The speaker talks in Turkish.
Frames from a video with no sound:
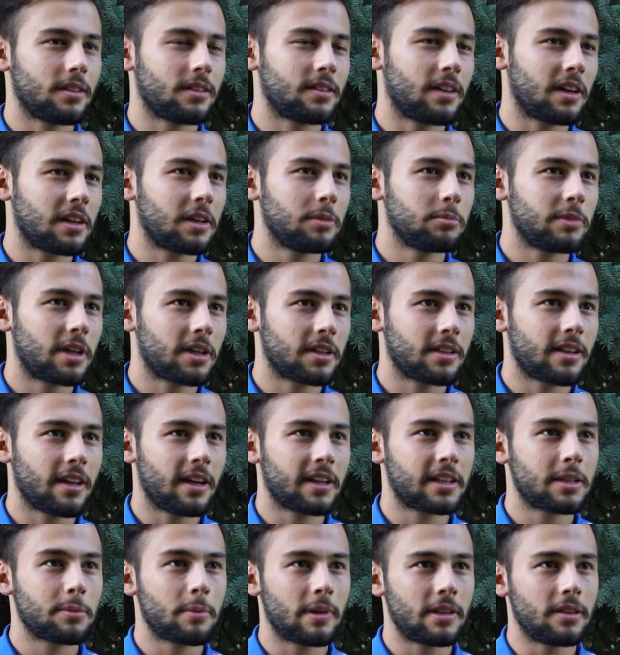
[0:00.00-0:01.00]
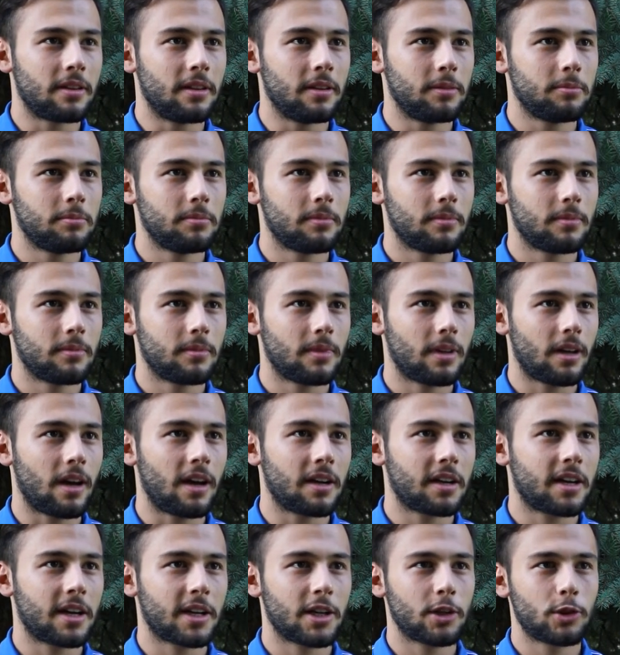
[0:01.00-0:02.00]
takımları takip ettim.
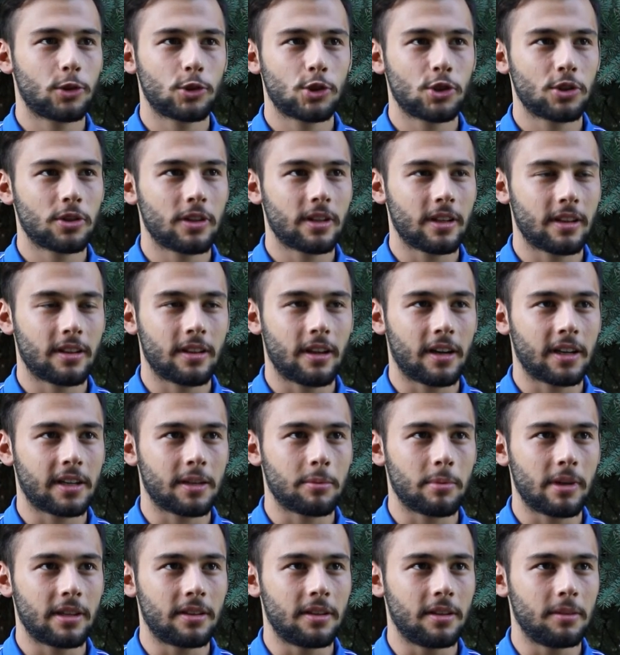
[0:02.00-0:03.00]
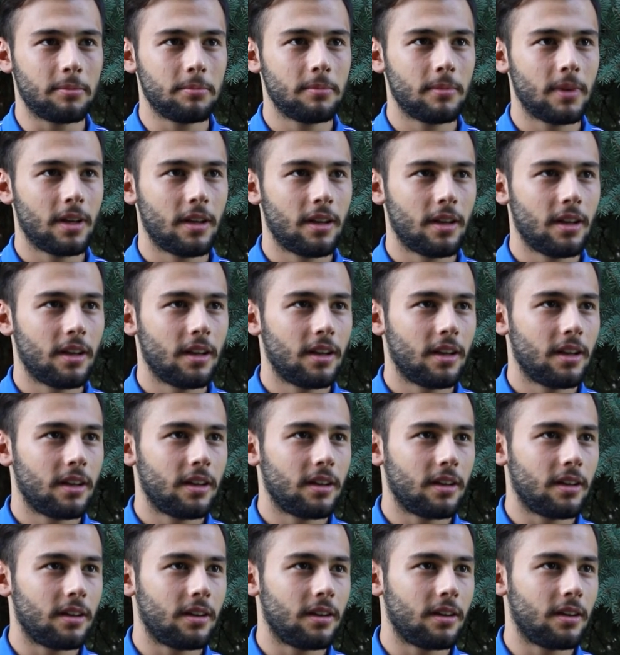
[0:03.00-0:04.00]
Ankara gücünü de takip ettim.
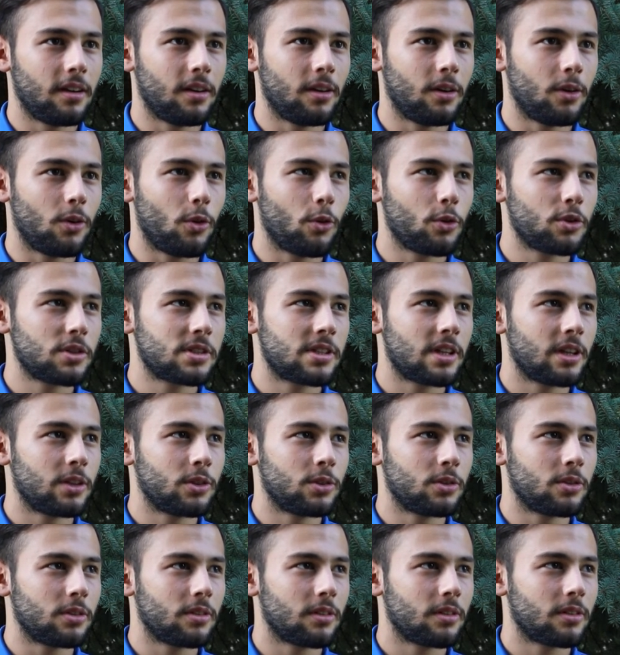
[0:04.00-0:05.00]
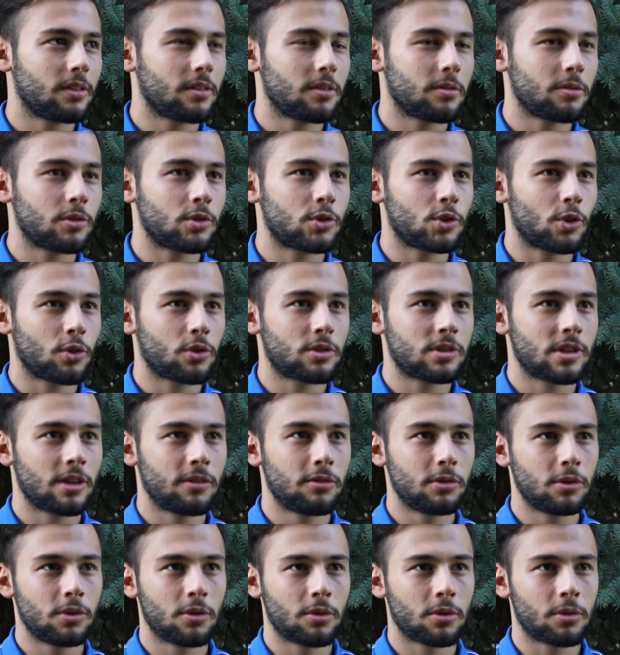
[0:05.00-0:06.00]
Ee, o yüzden çok
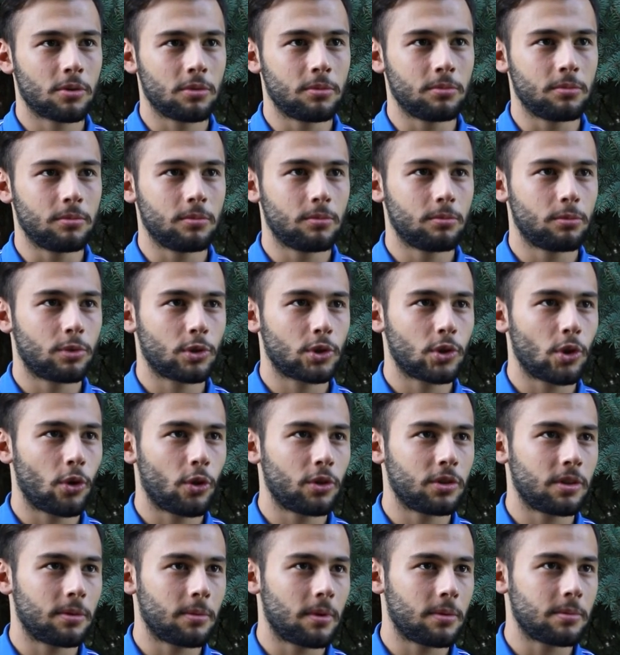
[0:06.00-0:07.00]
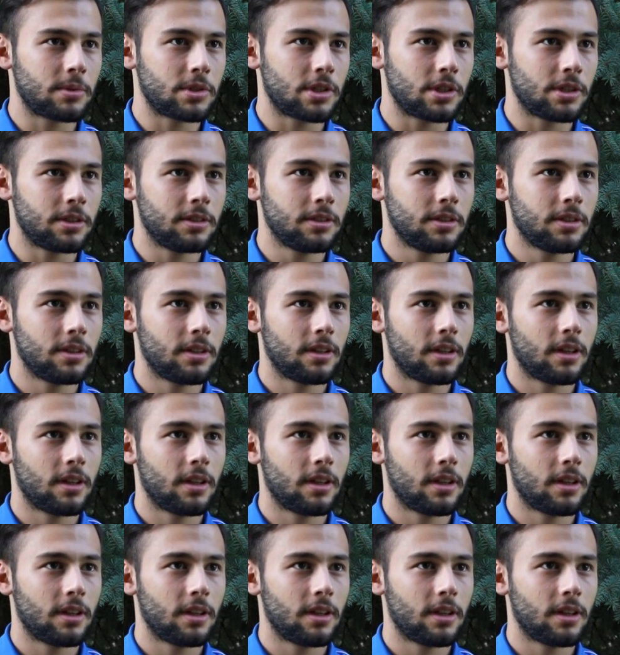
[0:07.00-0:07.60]
seviniyorum burada oynamam için.